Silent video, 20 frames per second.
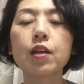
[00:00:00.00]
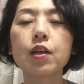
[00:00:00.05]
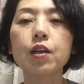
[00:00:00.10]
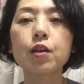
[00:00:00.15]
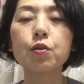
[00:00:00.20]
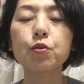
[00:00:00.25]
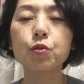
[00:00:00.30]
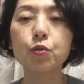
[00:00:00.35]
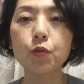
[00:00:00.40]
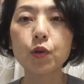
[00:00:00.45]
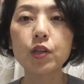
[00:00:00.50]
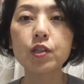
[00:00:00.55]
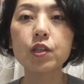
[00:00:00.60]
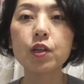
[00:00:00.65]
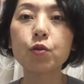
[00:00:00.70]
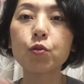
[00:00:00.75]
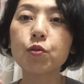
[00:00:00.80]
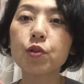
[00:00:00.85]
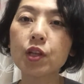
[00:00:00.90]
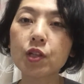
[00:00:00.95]
できるのは
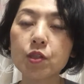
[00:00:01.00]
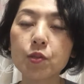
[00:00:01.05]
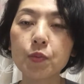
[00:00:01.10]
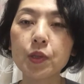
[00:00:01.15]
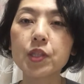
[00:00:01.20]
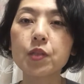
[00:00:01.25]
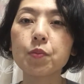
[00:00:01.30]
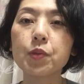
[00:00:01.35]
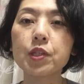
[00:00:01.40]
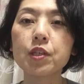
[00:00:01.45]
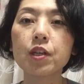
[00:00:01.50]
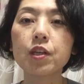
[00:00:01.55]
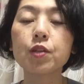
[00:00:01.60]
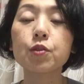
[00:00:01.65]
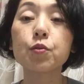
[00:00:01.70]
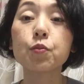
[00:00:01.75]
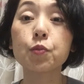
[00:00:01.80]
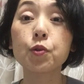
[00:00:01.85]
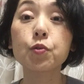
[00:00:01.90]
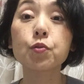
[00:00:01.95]
社交ダンスめちゃめちゃいい
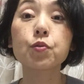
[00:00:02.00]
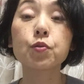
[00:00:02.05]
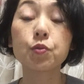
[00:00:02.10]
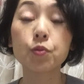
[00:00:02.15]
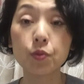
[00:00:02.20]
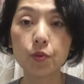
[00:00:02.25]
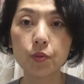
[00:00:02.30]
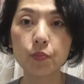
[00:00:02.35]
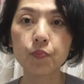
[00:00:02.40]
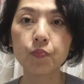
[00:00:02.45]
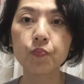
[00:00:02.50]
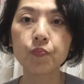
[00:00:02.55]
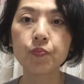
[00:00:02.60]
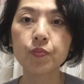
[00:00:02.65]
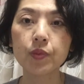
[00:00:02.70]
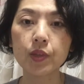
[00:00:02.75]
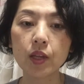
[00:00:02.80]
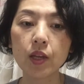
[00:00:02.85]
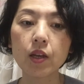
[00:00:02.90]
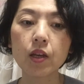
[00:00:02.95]
と思うのと、
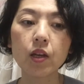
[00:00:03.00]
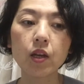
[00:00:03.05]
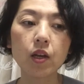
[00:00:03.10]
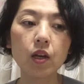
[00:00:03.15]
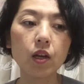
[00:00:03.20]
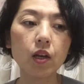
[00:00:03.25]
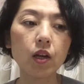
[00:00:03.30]
で